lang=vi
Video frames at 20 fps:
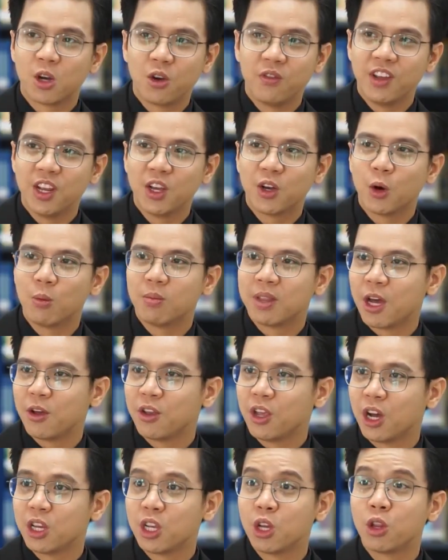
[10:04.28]
Mời quý vị cùng
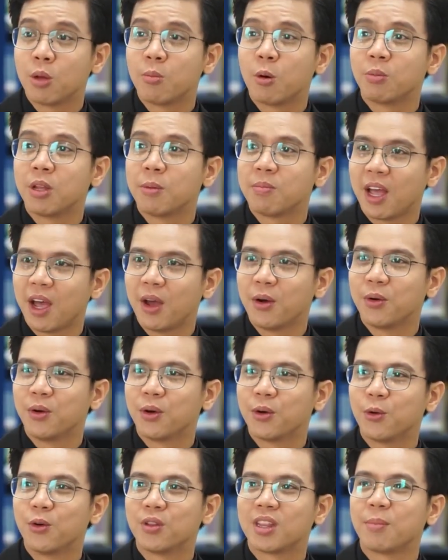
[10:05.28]
theo dõi những tiết mục tiếp theo
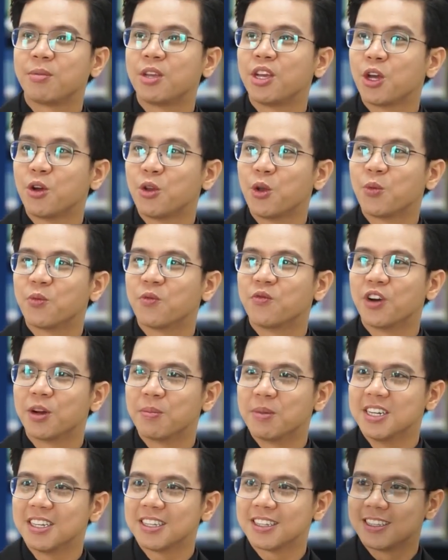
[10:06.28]
của tạp chí giáo dục
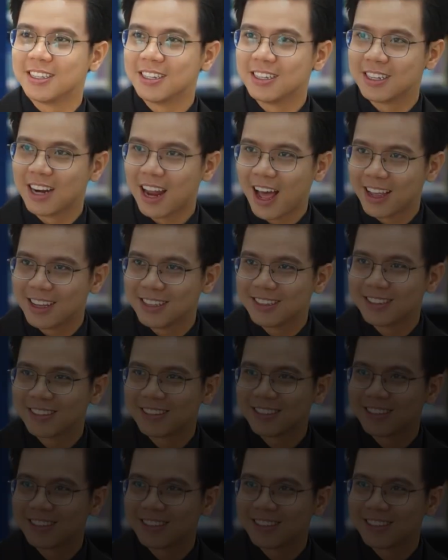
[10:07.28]
Vững bước tương lai.